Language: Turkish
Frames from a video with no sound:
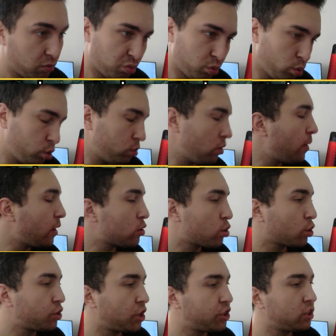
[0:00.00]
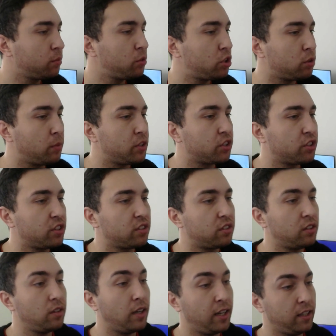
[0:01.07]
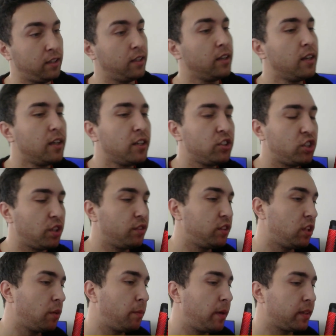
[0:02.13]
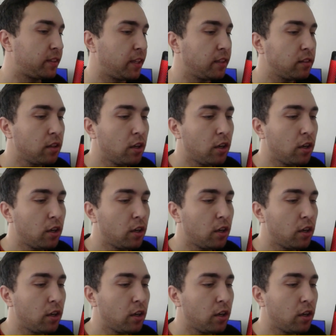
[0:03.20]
duyduğumda ben çok şaşırmıştım açıkçası. Hani çeviri yaparken.